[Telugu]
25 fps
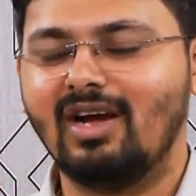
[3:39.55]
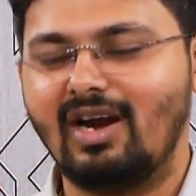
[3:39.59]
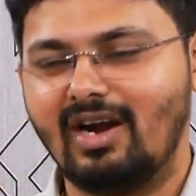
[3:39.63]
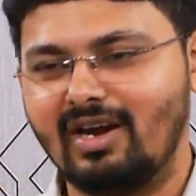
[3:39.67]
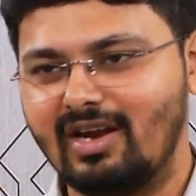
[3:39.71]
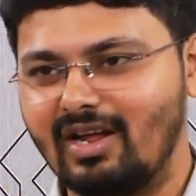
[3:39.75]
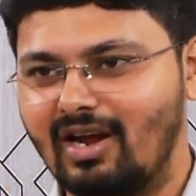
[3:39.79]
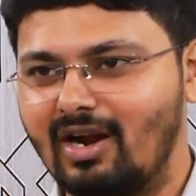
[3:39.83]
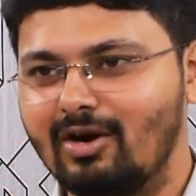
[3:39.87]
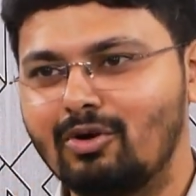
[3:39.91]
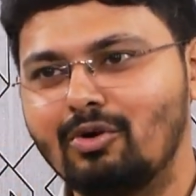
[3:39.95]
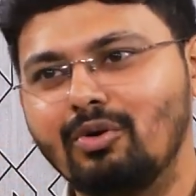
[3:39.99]

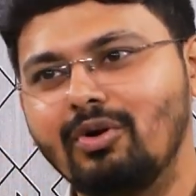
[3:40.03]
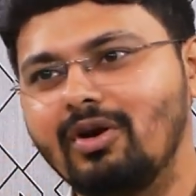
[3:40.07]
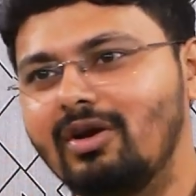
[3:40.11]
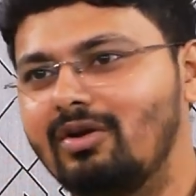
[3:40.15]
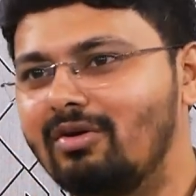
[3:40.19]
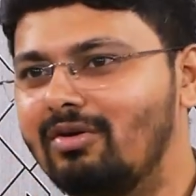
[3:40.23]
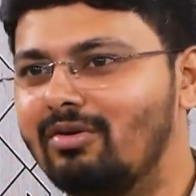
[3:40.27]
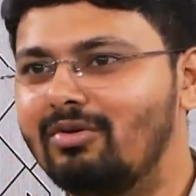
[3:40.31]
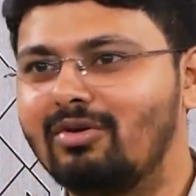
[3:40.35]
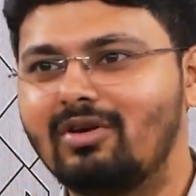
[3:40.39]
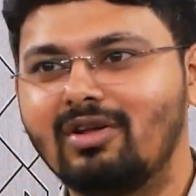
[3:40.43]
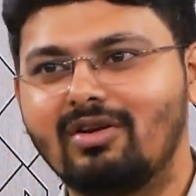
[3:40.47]
అంటే అటు
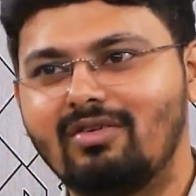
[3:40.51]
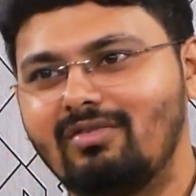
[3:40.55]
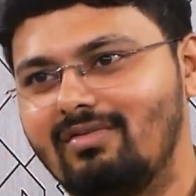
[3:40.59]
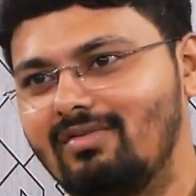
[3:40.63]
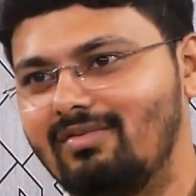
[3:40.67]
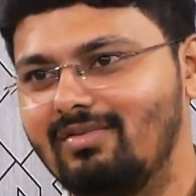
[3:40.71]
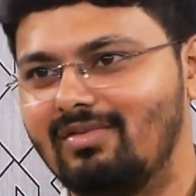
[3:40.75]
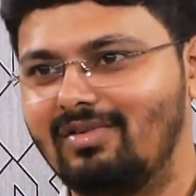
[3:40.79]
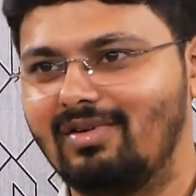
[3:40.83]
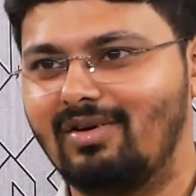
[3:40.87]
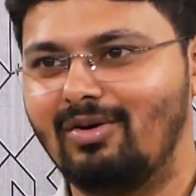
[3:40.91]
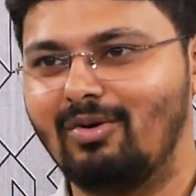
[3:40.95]
ఇటుగా ఉంటారు
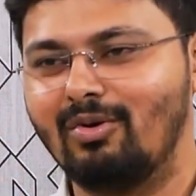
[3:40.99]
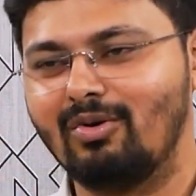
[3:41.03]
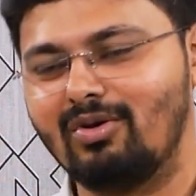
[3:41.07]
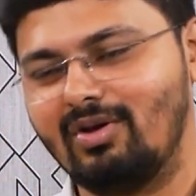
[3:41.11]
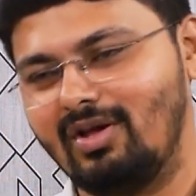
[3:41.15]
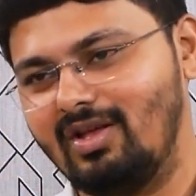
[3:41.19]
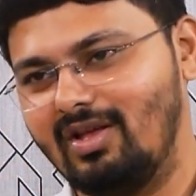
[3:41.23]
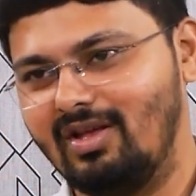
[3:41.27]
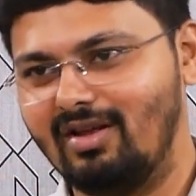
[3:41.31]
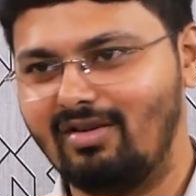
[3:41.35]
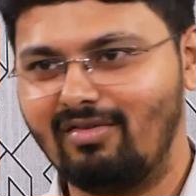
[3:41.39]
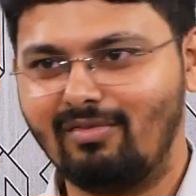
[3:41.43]
ఒక
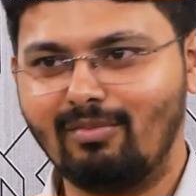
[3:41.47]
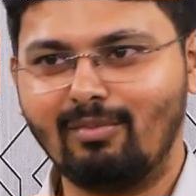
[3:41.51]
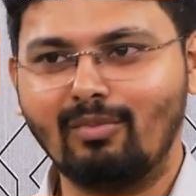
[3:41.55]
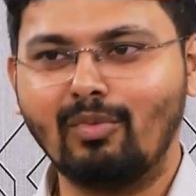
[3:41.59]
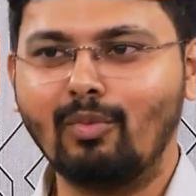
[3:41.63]
ఇరు